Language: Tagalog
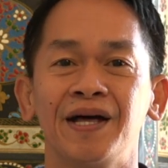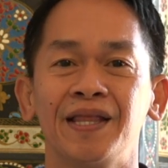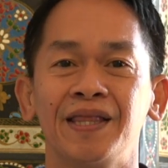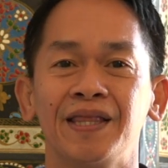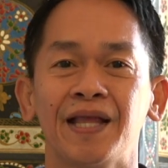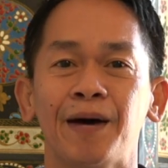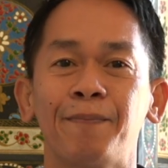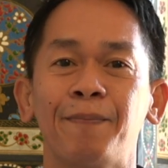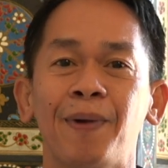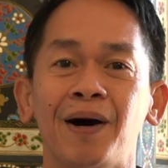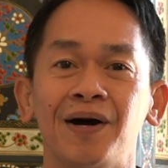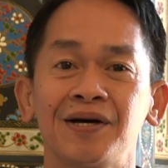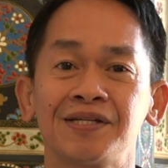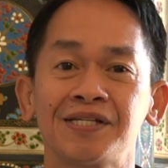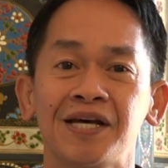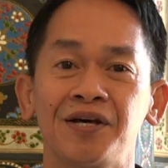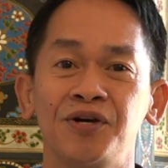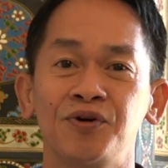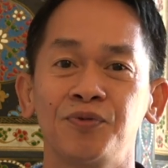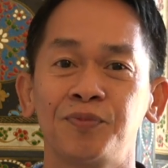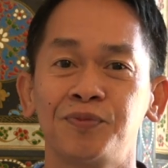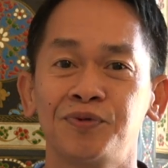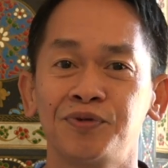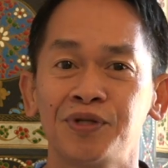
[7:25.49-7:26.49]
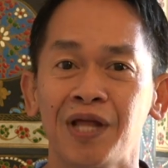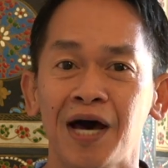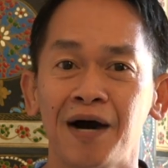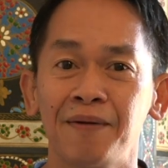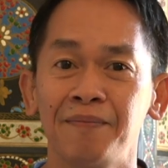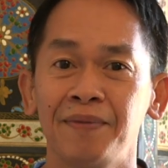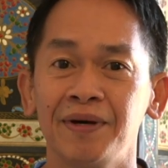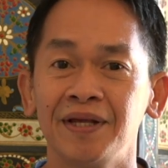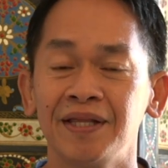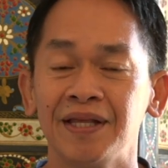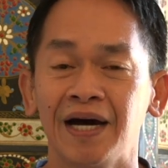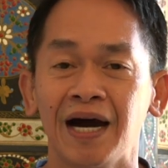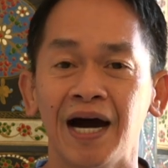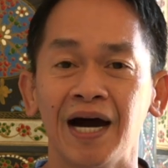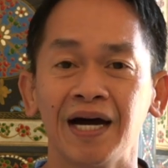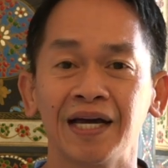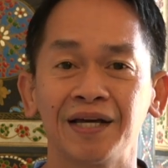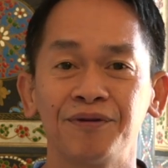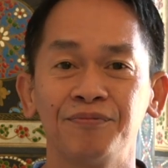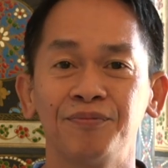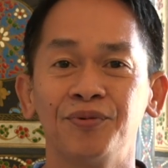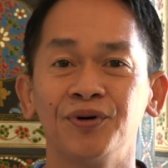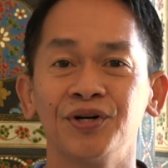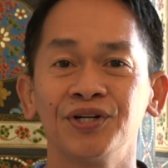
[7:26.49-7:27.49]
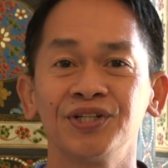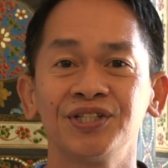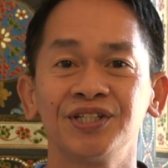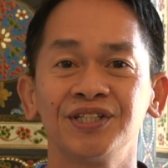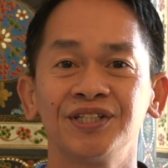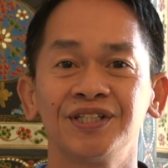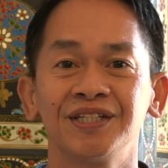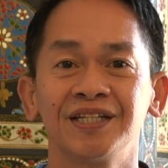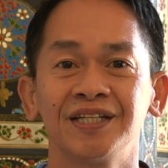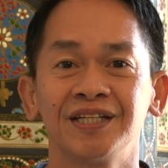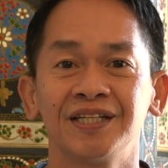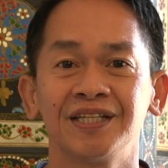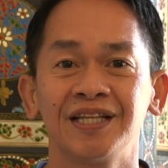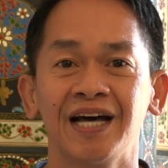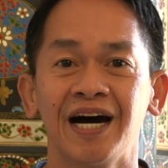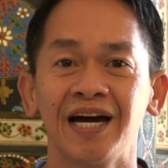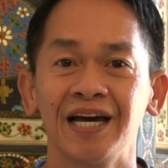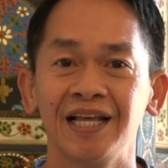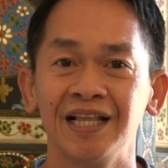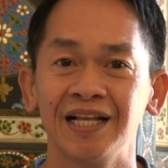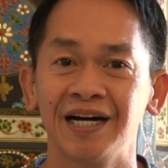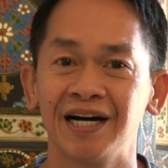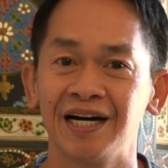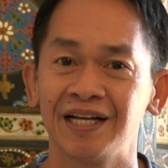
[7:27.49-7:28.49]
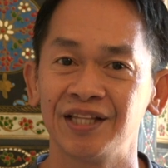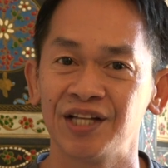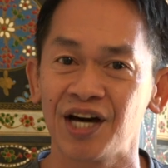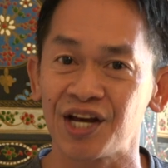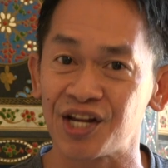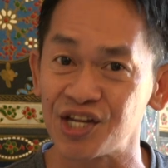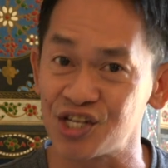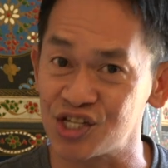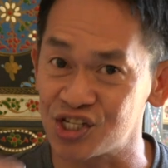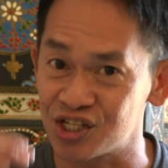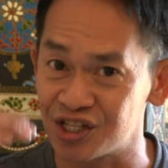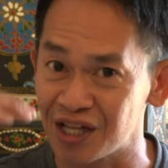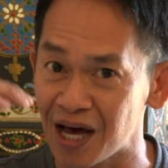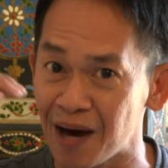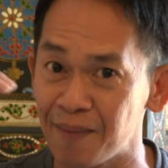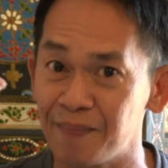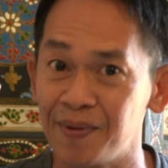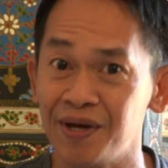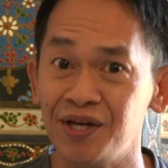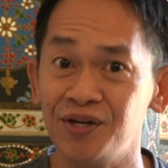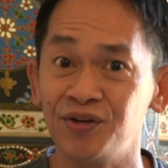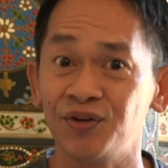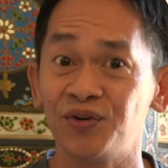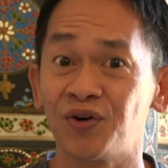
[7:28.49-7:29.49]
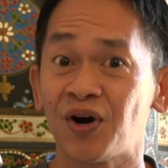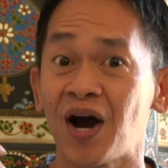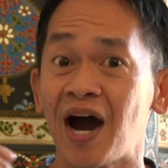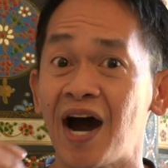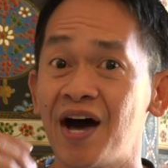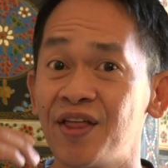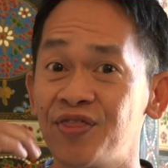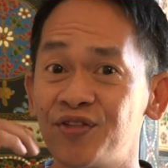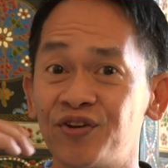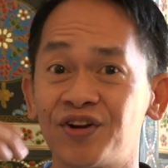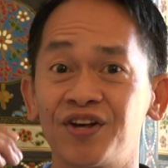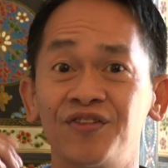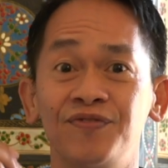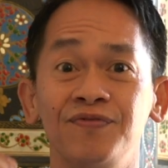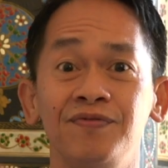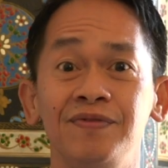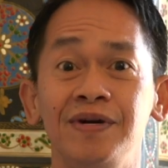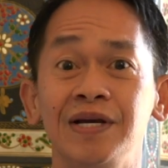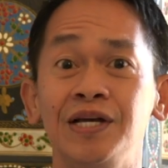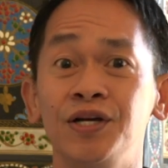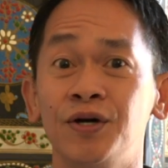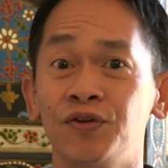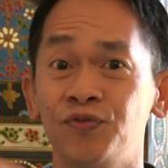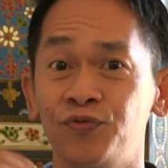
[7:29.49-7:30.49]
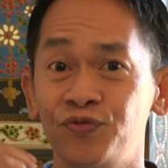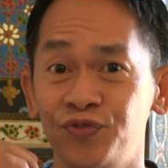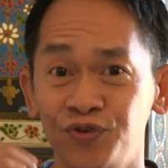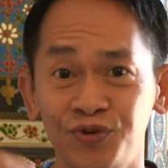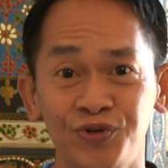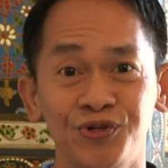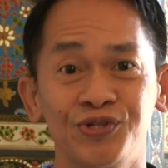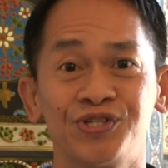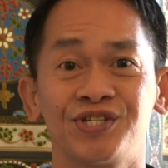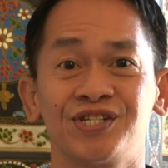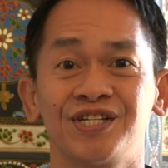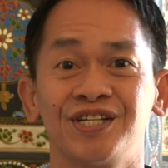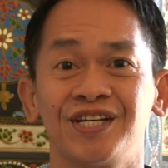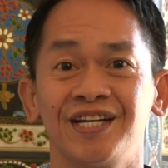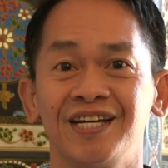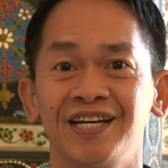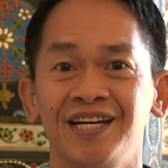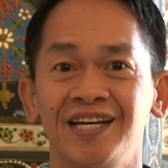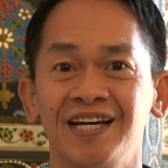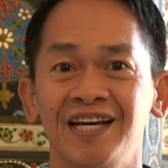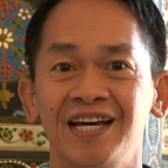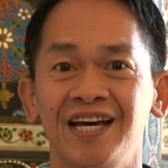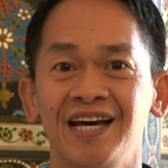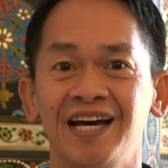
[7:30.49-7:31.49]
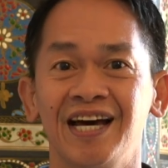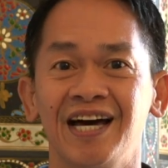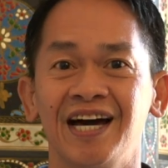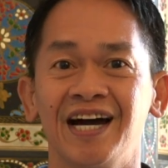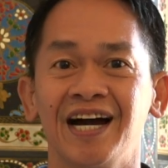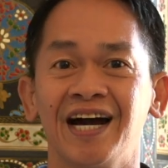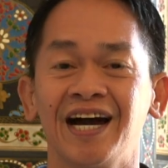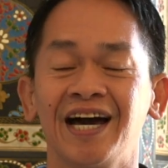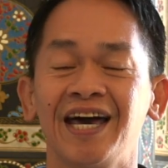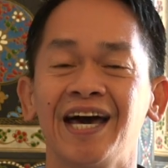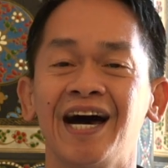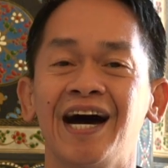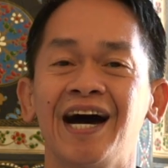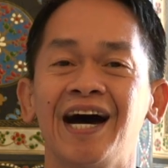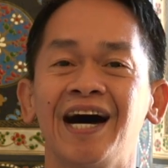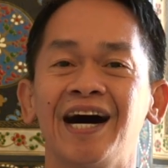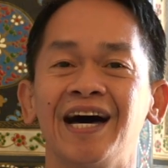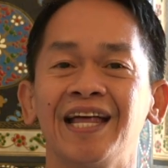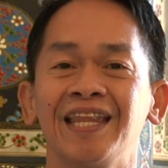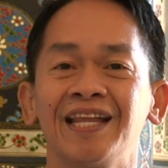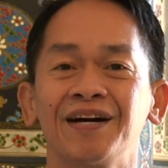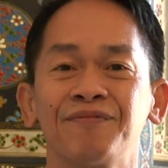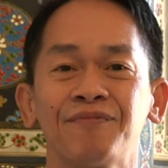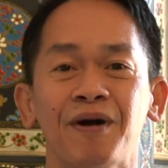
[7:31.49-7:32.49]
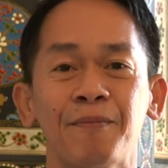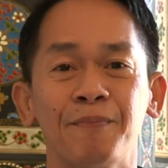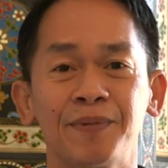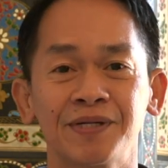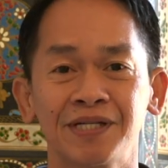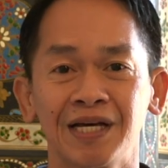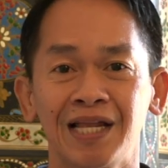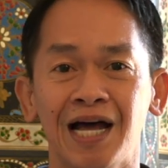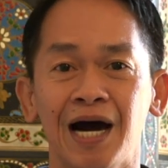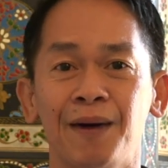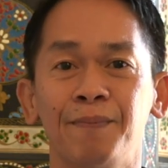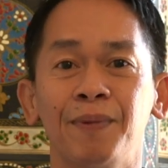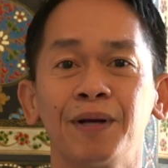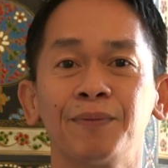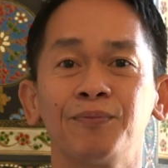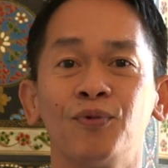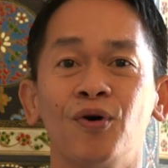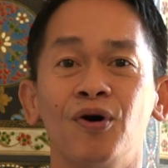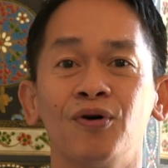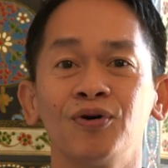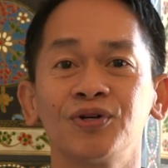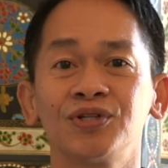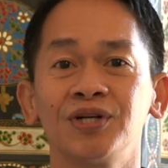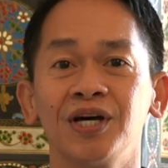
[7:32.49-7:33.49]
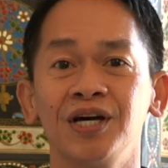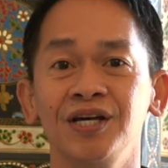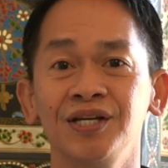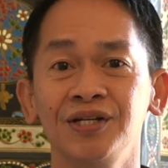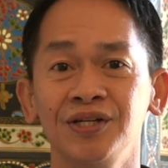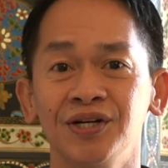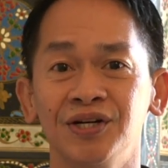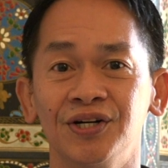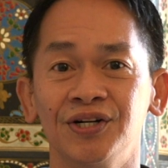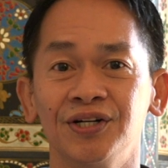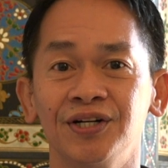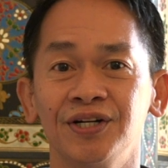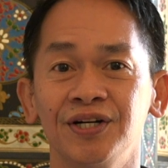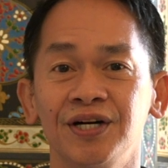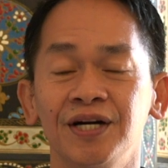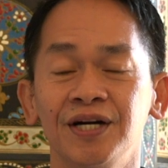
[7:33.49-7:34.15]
Napakasayo po namin ng aking boss dahil uh, na-reach namin yung 100 million views. Kaya nagpapasalamat po ako sa inyo,